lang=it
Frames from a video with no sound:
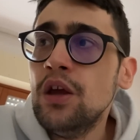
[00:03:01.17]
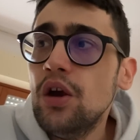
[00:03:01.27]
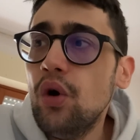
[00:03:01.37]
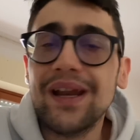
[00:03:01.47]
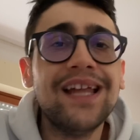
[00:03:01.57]

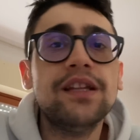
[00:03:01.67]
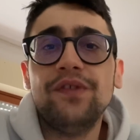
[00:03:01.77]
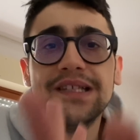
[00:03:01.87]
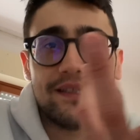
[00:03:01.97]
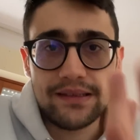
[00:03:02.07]
Ora, la
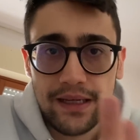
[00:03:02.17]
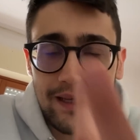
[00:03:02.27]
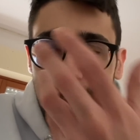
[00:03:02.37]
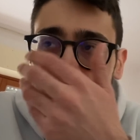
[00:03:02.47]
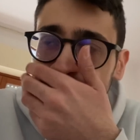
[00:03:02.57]
difesa a
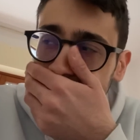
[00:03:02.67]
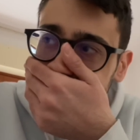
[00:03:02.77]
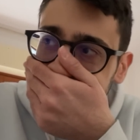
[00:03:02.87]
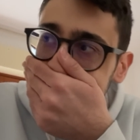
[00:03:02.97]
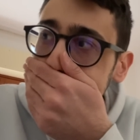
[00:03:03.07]
3
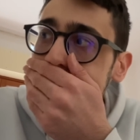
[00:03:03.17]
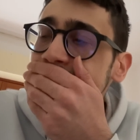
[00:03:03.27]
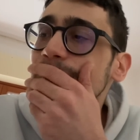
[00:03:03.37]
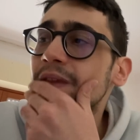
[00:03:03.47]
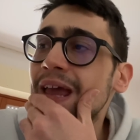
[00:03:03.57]

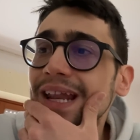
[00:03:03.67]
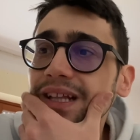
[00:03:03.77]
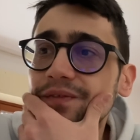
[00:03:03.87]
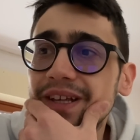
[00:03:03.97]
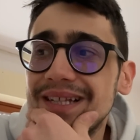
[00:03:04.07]
è una
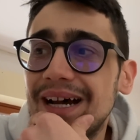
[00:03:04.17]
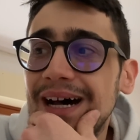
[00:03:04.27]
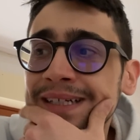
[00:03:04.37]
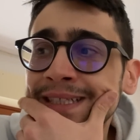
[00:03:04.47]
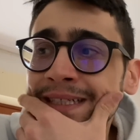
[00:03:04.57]

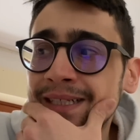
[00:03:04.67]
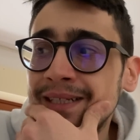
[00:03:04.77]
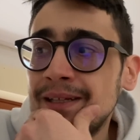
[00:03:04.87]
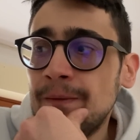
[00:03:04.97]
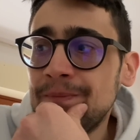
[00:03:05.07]
difesa
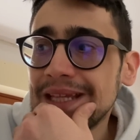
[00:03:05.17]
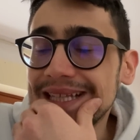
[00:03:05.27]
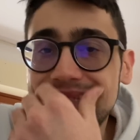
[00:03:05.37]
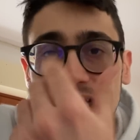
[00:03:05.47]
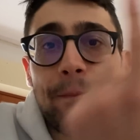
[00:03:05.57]
che
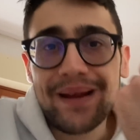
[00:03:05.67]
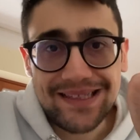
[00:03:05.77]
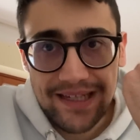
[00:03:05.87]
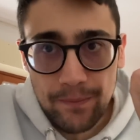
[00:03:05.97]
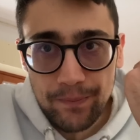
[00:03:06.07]
sembra
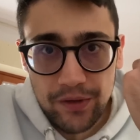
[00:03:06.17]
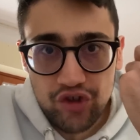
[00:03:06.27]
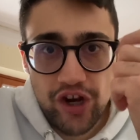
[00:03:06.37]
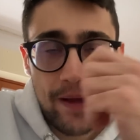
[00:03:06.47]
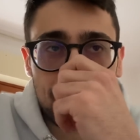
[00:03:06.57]

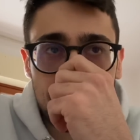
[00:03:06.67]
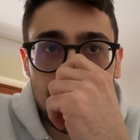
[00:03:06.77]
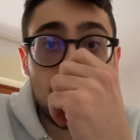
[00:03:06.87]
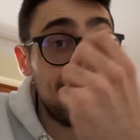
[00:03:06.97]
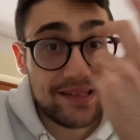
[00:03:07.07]
semplice, ma
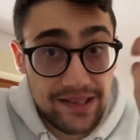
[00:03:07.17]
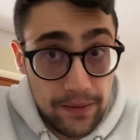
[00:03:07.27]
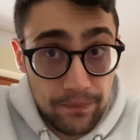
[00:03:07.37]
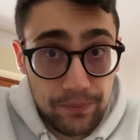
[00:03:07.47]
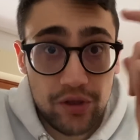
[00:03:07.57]
non è
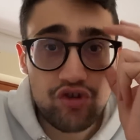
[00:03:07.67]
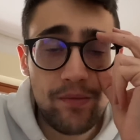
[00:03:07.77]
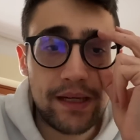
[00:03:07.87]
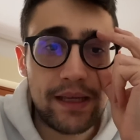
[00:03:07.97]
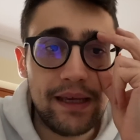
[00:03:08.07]
semplice,
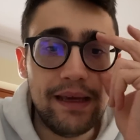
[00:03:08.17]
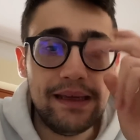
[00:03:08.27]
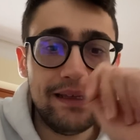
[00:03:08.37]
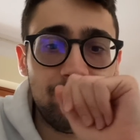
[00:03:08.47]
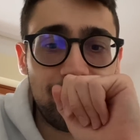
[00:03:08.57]

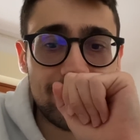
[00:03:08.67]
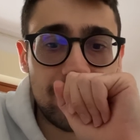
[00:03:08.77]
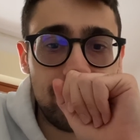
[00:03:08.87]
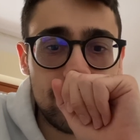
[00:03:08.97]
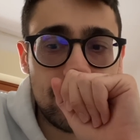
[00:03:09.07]
perché in fase
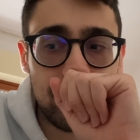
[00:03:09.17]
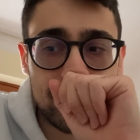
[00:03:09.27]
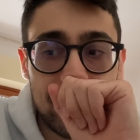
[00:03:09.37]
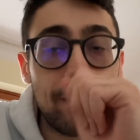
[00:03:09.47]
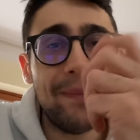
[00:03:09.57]
difensiva
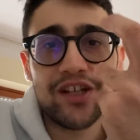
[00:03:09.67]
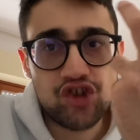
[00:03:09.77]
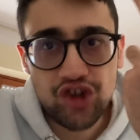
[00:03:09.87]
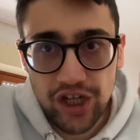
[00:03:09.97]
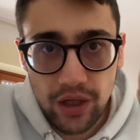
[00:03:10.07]
sarebbe a
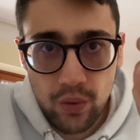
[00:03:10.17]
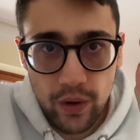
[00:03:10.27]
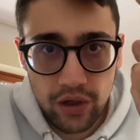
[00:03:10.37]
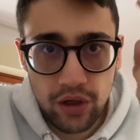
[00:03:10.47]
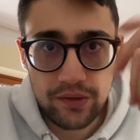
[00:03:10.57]
5,
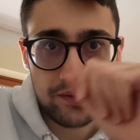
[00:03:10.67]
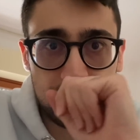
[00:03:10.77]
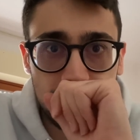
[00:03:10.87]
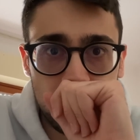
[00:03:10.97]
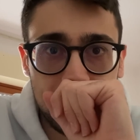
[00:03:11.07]
no?
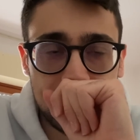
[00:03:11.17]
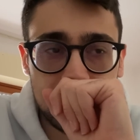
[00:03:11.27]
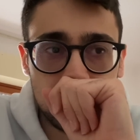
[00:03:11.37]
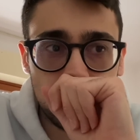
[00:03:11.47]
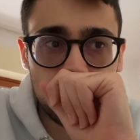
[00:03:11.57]
Specialmente
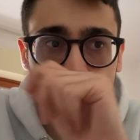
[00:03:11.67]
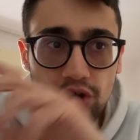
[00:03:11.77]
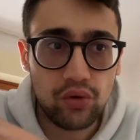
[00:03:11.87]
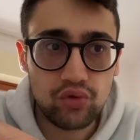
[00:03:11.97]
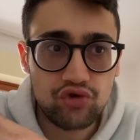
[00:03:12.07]
se tu giochi
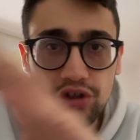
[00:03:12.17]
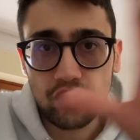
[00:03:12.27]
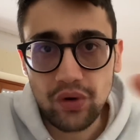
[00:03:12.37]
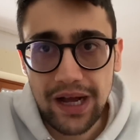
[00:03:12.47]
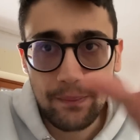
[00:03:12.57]
con un
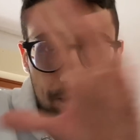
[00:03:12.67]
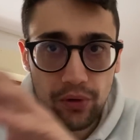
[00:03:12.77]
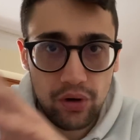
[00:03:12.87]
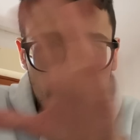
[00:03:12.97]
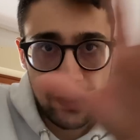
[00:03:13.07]

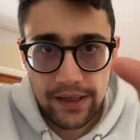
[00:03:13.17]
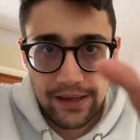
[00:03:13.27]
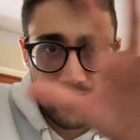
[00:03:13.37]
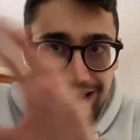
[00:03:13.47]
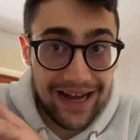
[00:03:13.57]
centrocampo
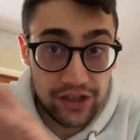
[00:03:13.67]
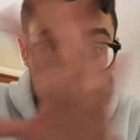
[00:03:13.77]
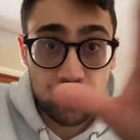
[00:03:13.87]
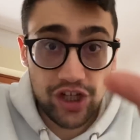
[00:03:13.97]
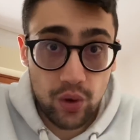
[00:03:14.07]
a
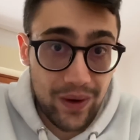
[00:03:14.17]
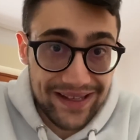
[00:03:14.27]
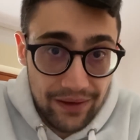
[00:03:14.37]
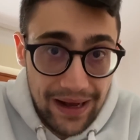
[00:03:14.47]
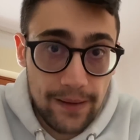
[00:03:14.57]
5
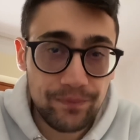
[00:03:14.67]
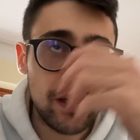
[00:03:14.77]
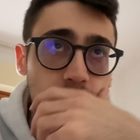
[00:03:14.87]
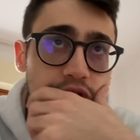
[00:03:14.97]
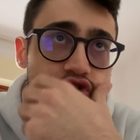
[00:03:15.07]
davanti,
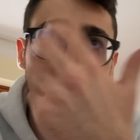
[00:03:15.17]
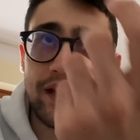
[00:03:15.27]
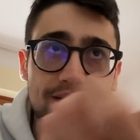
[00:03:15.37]
quindi giochi ad